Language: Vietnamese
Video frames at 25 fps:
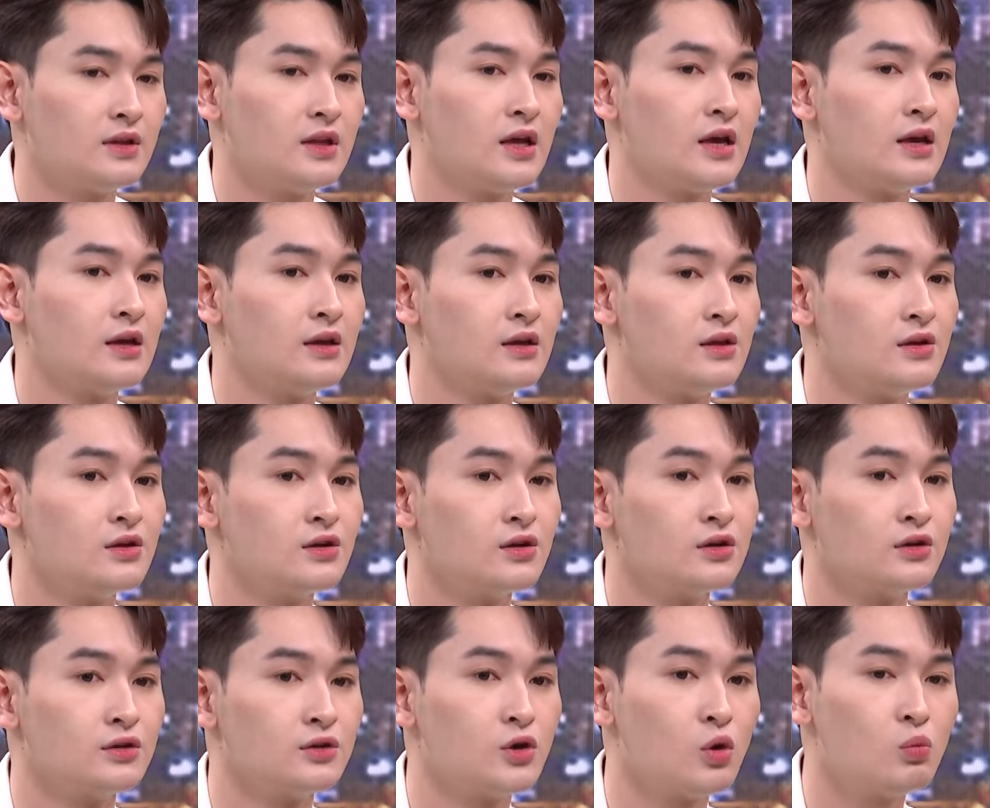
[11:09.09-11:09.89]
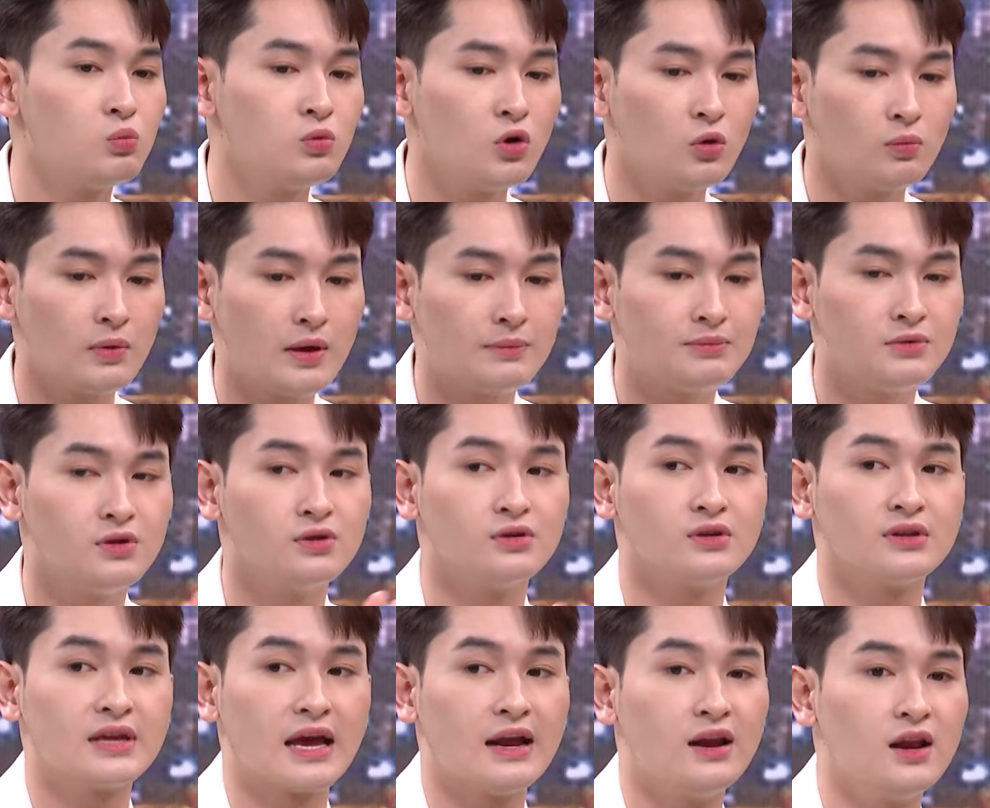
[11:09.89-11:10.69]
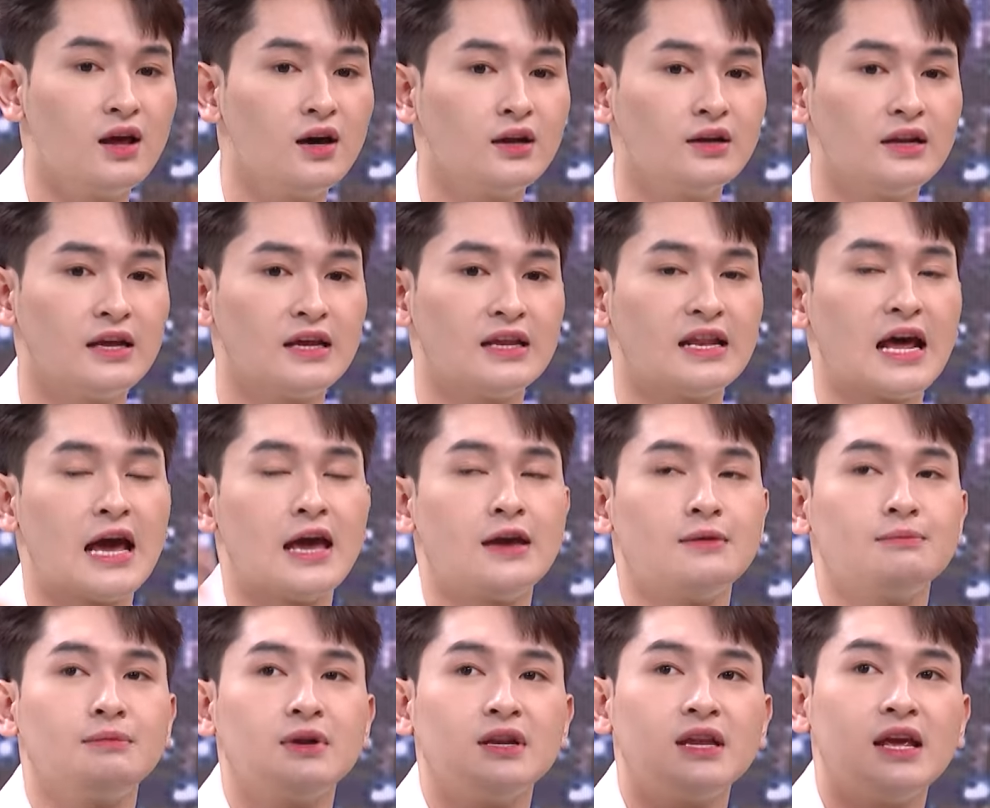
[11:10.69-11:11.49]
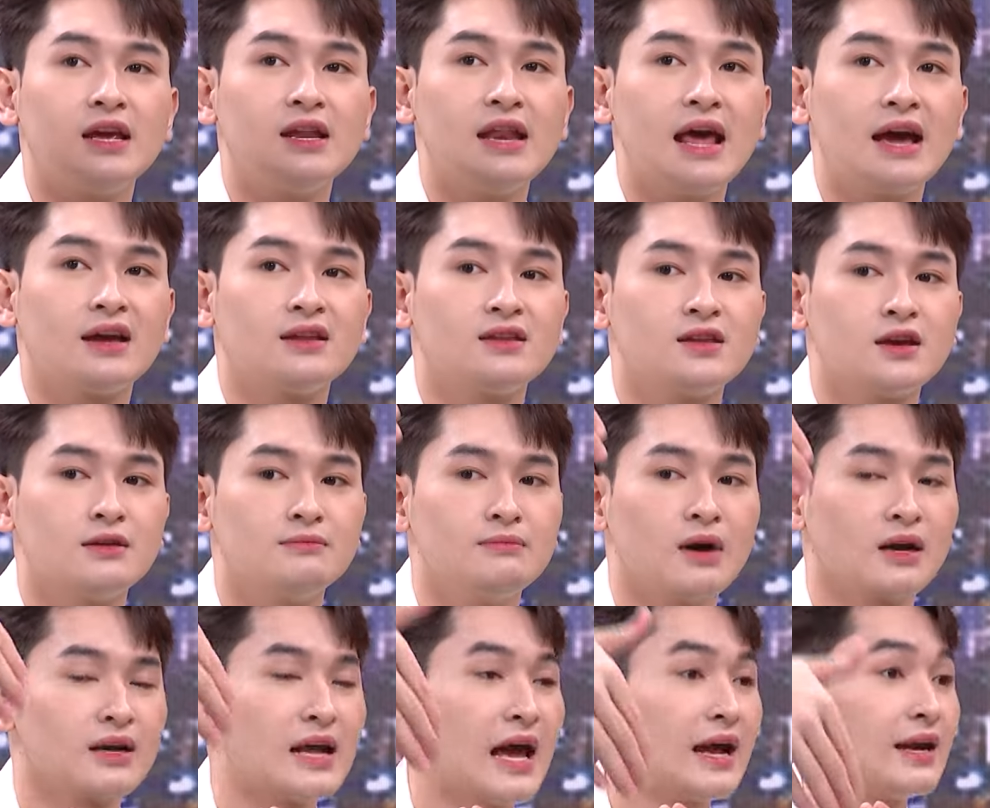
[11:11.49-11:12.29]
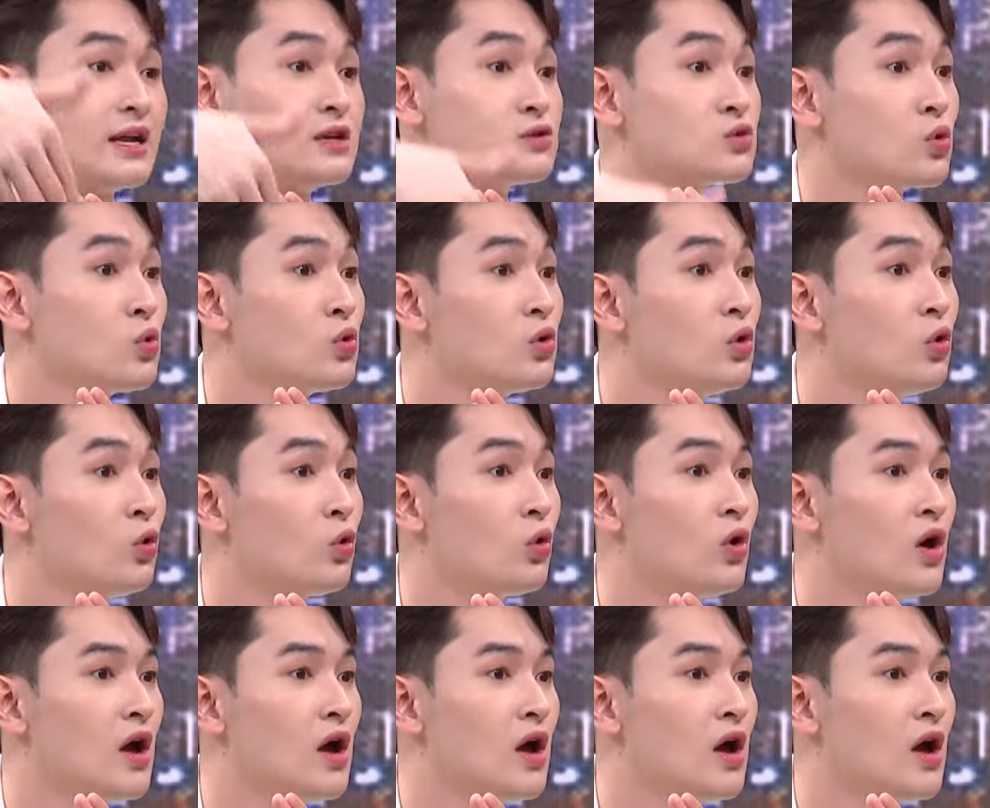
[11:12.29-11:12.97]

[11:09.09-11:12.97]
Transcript: thì vừa đúng lúc em vừa chạy lên thì thầy minh nhí đang trên bậc thang đi xuống luôn